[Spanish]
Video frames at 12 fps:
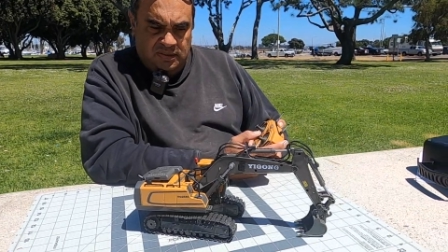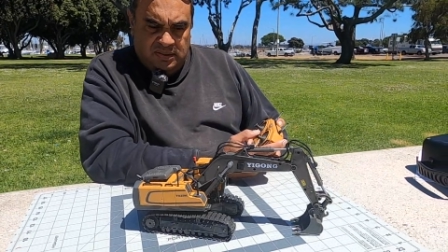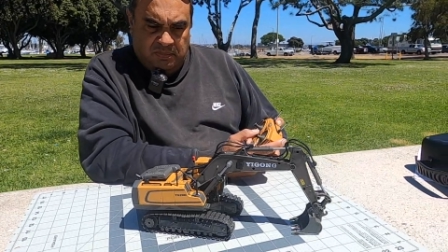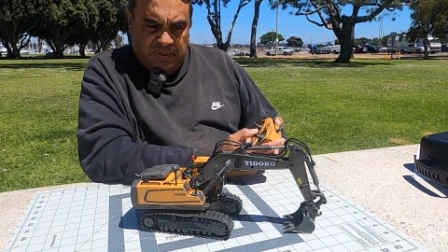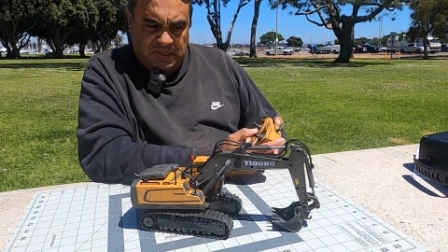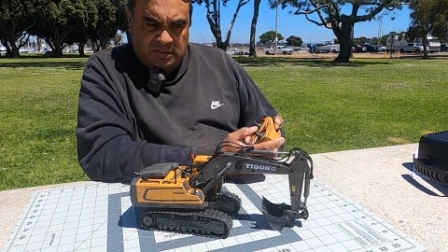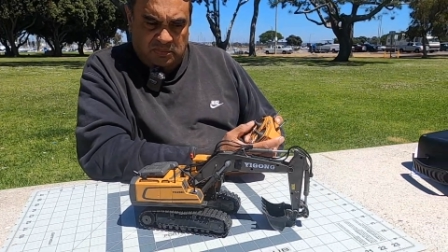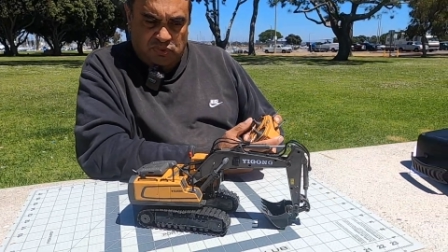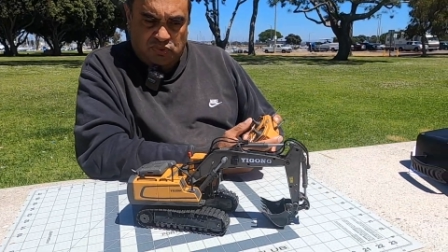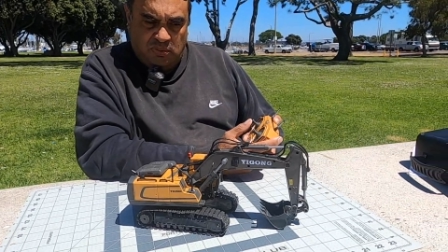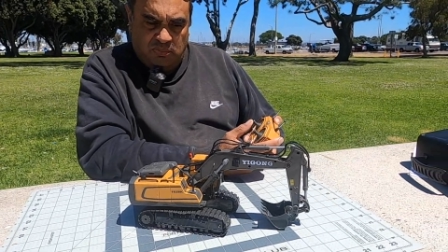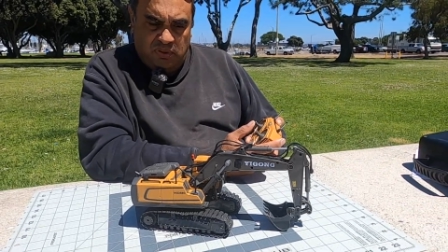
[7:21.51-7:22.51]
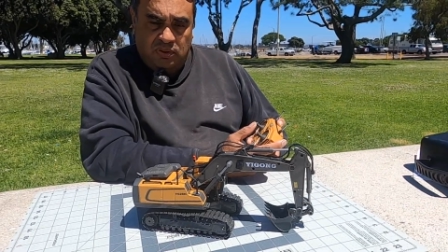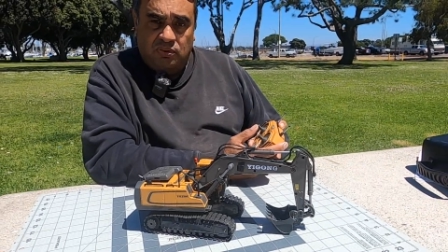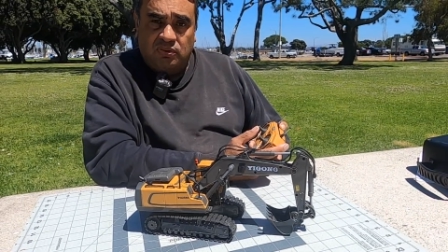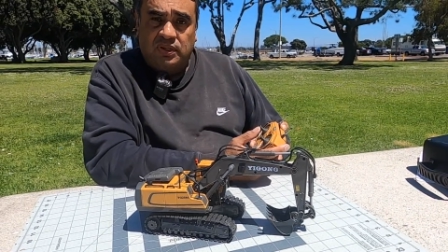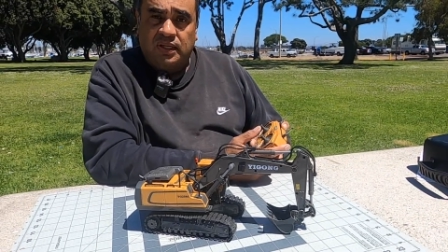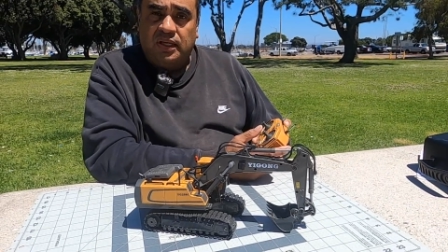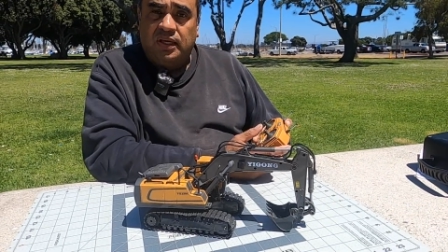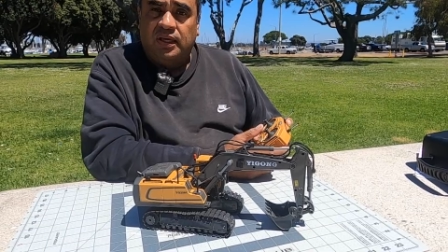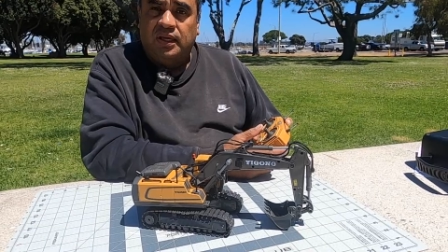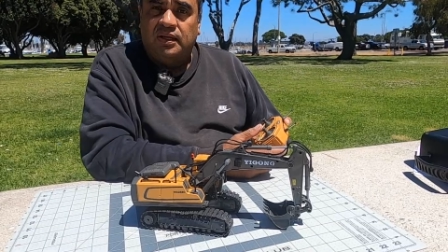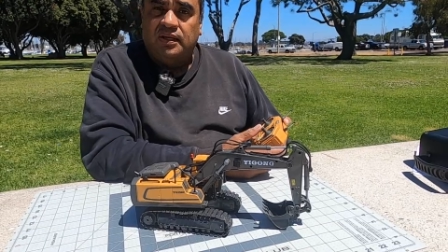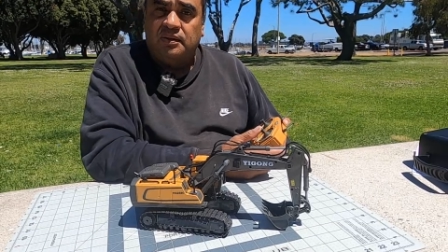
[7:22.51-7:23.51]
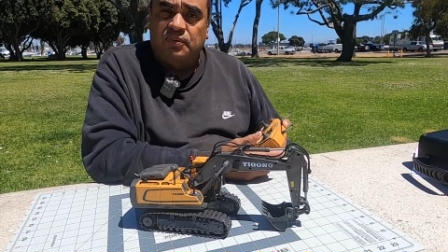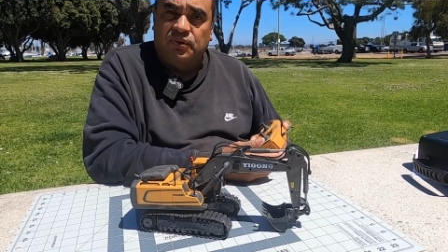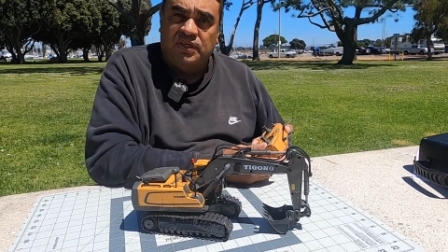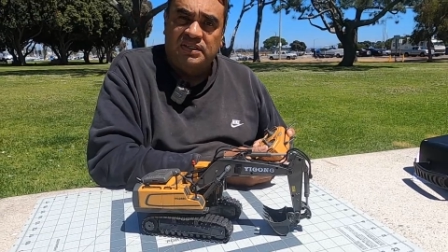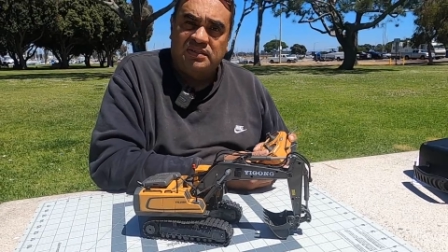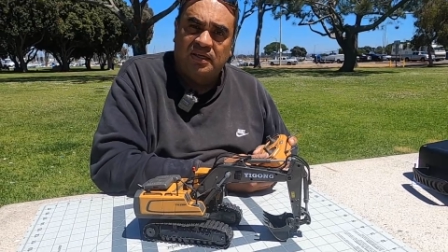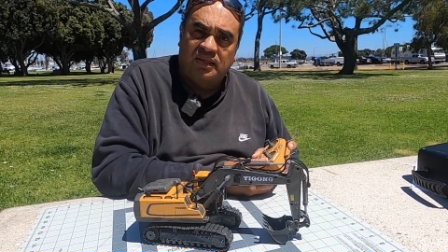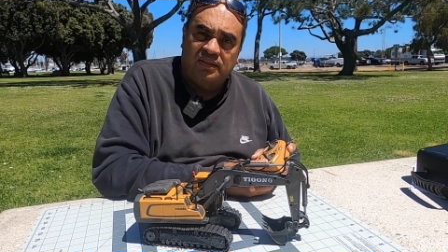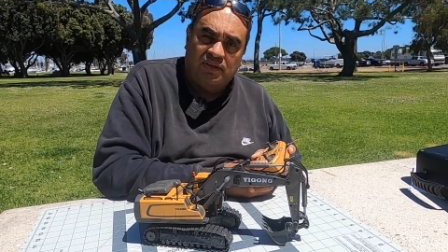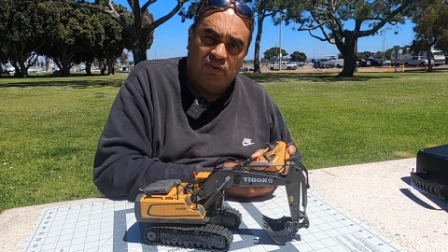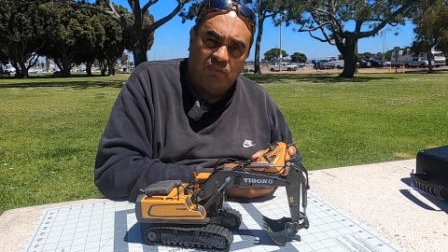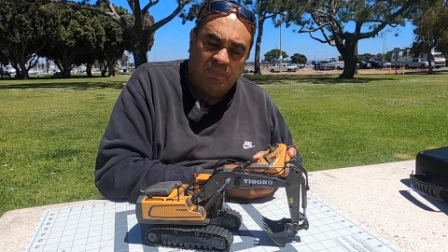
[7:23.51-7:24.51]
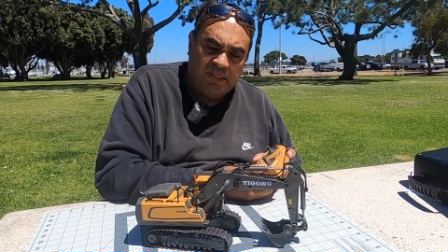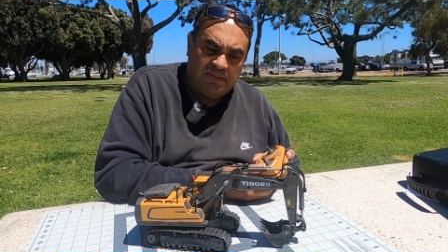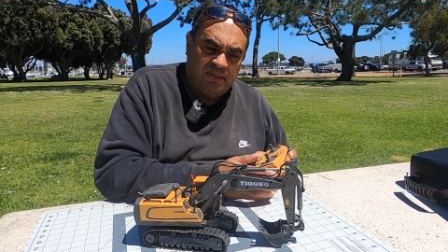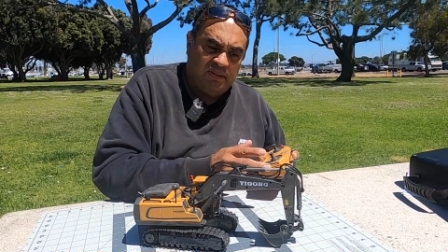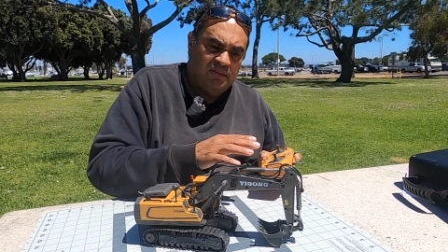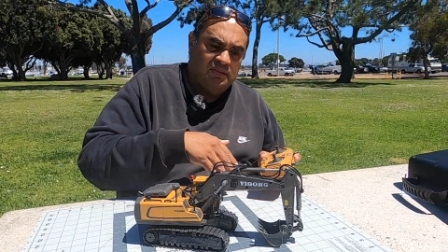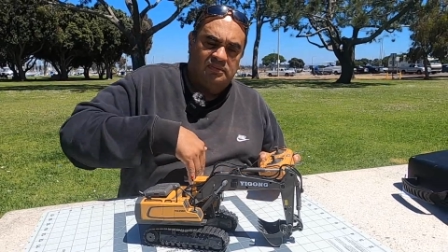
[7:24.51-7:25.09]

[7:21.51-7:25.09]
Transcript: se parece mucho al modelo del review que hice anteriormente